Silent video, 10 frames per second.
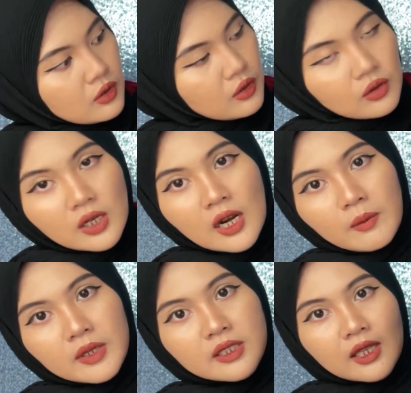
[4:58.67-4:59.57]
tuh
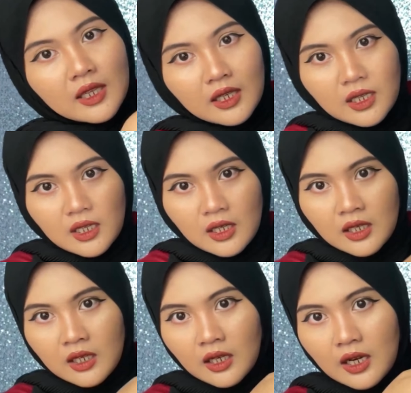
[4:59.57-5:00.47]
dalamnya segini
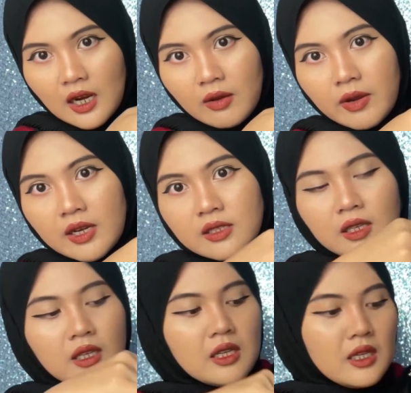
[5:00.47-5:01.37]
kedalamannya
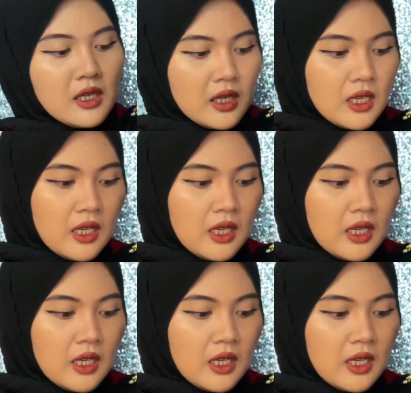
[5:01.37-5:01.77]
segini